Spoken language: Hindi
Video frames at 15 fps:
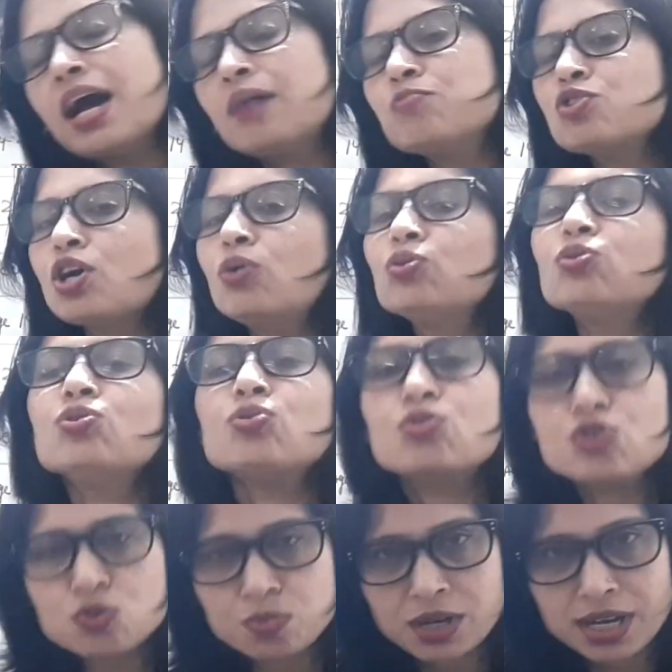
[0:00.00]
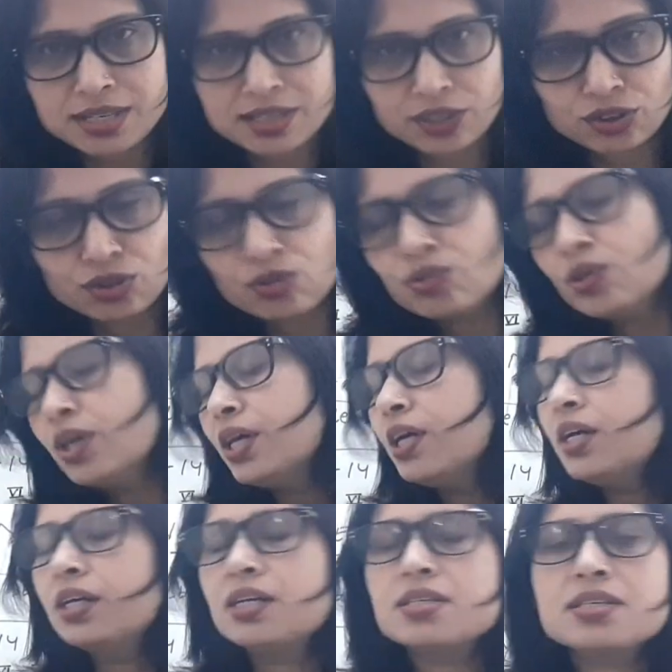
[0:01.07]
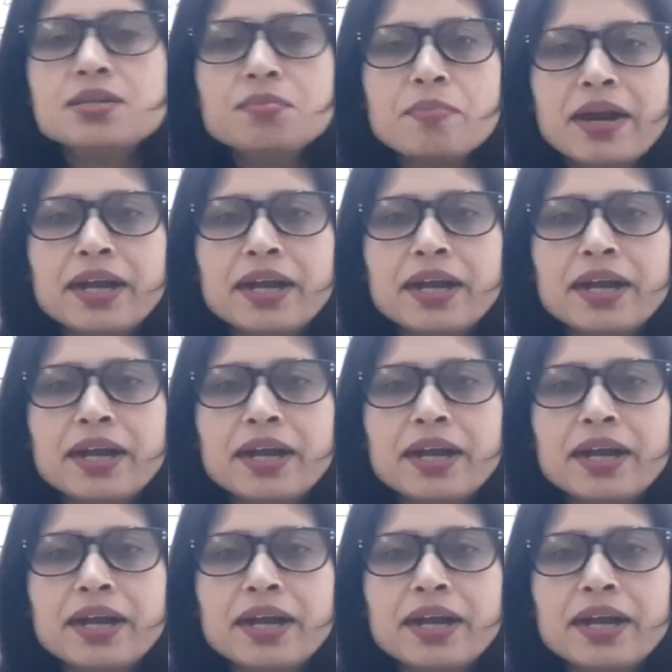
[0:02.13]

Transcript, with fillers: आप चाहो तो नोट्स बना सकते हो डजेंट